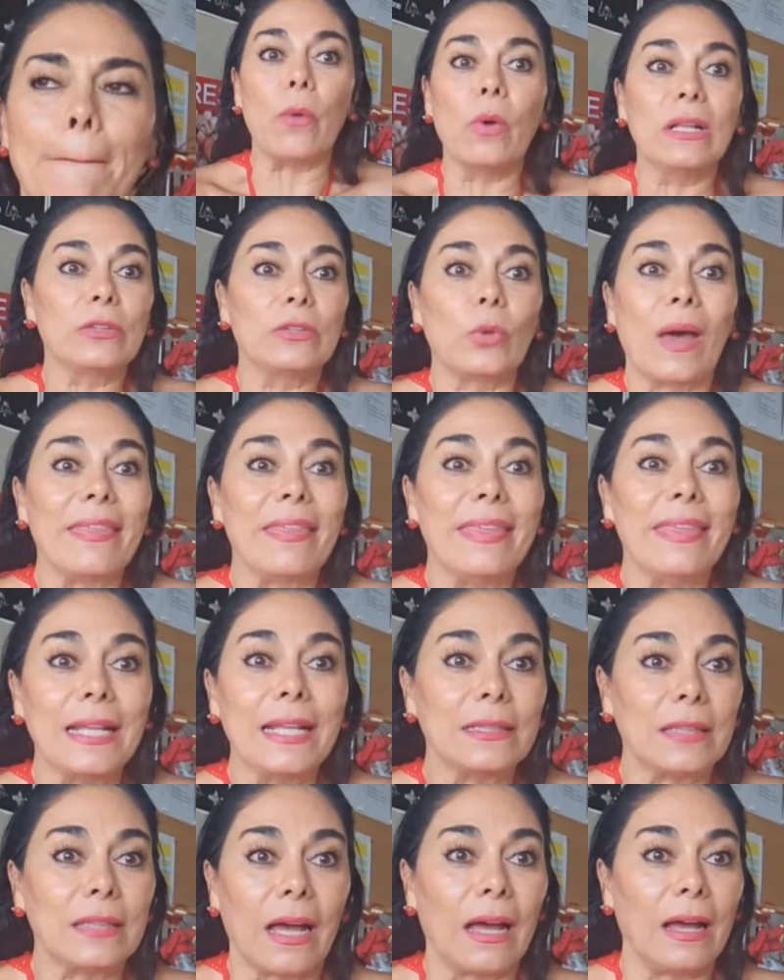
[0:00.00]
Me había
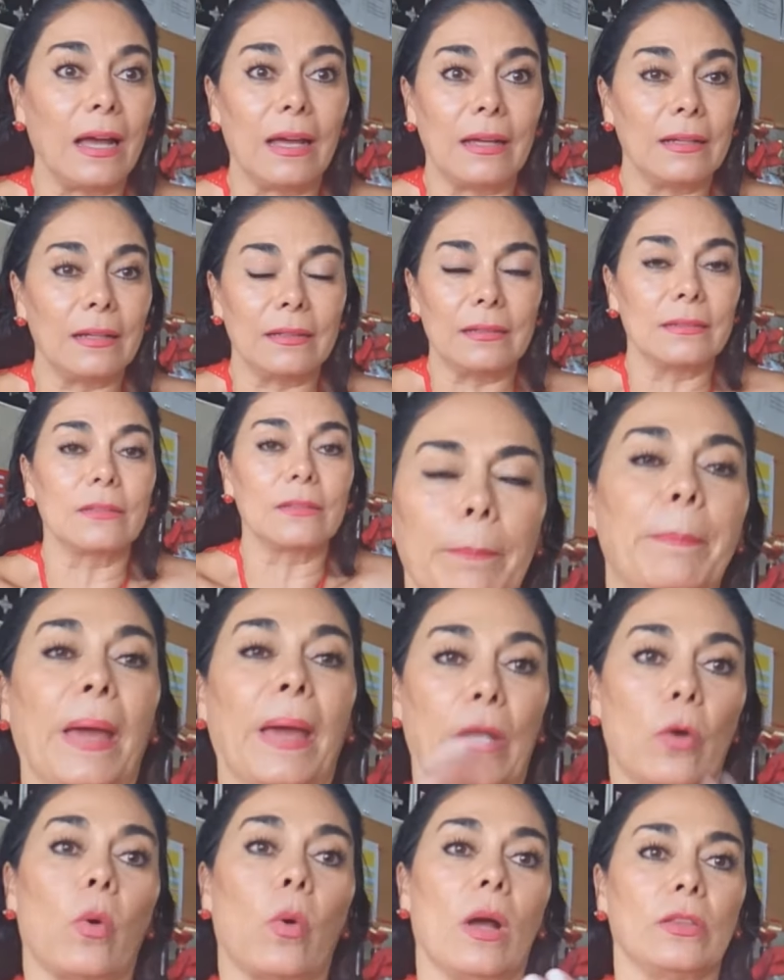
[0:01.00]
vuelto adicta, pero
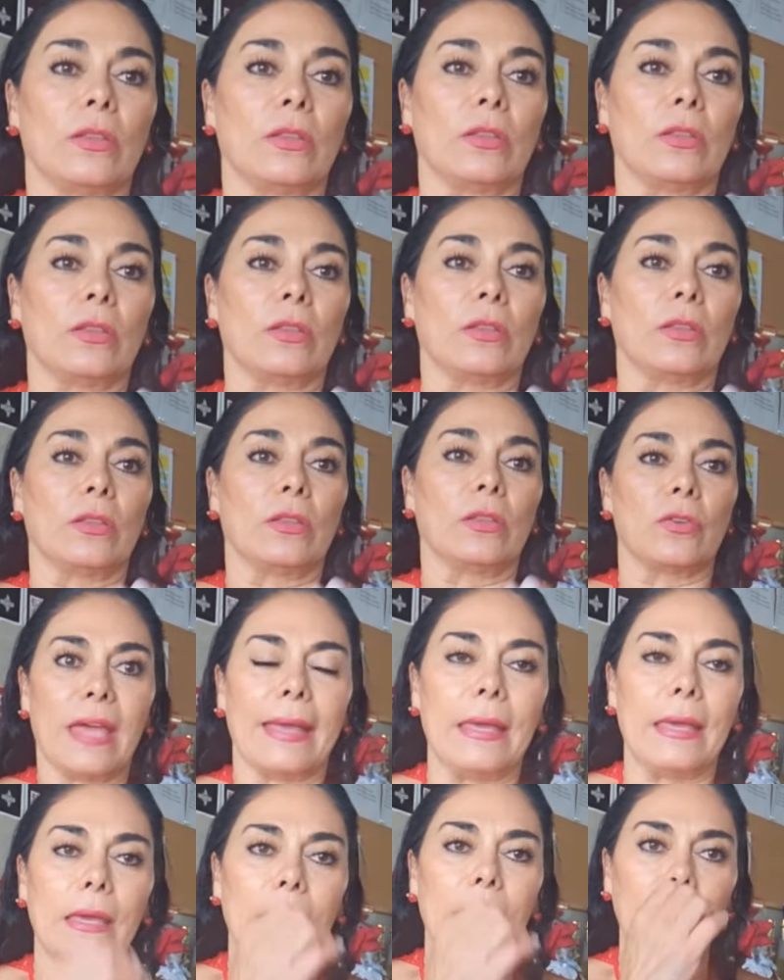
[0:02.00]
cuando salgo de
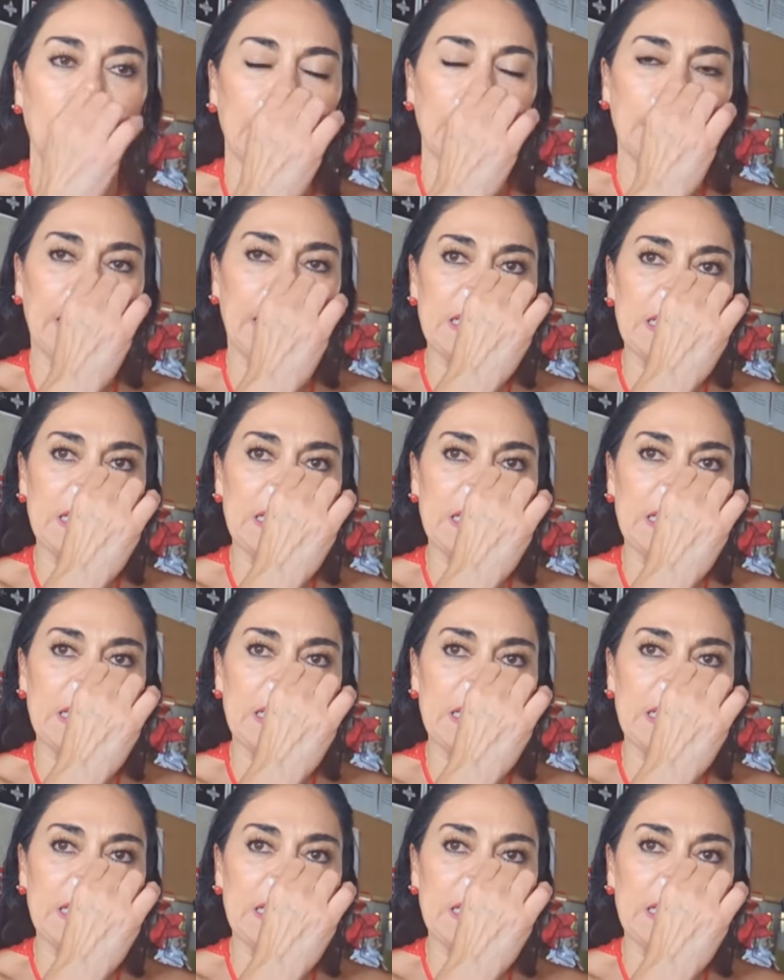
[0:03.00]
ahí,